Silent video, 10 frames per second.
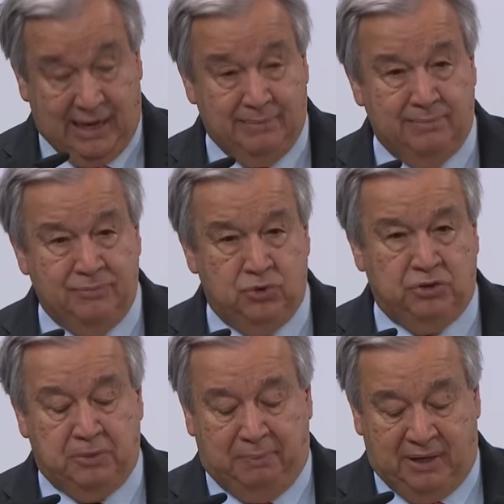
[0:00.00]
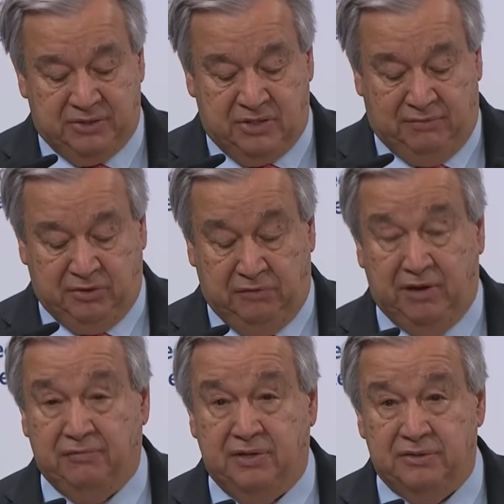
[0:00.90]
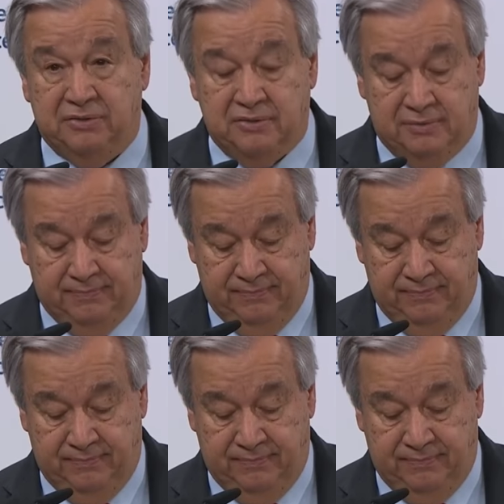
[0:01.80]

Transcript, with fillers: Même l'ère de la guerre froide, à certains